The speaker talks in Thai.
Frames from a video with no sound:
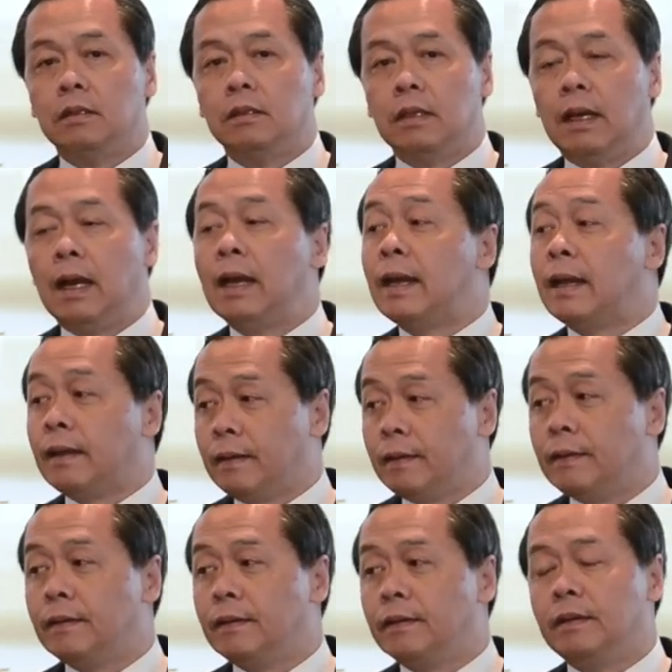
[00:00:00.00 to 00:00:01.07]
อีกหลายแห่ง
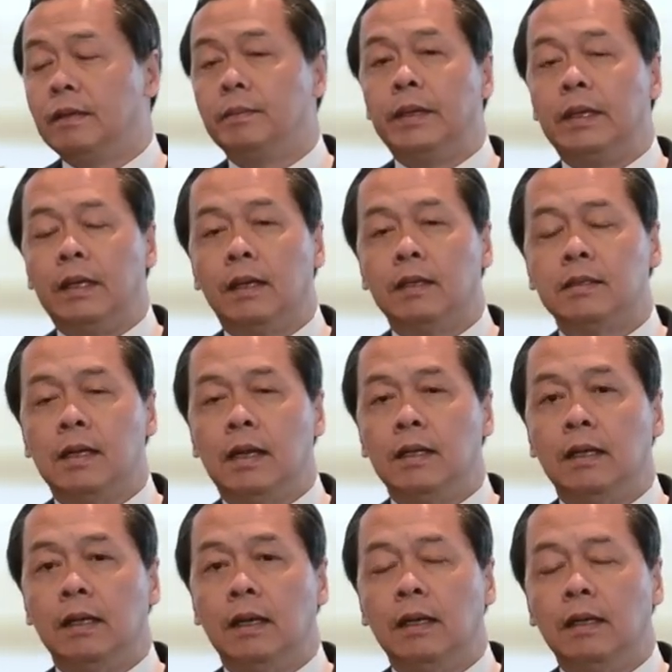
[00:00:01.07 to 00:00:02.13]
ที่เป็นลักษณะ
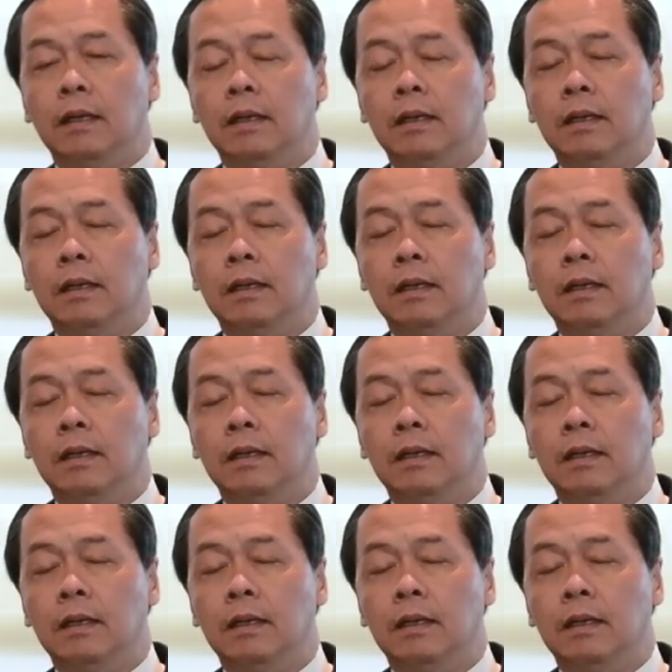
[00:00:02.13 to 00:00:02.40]
อย่างนั้น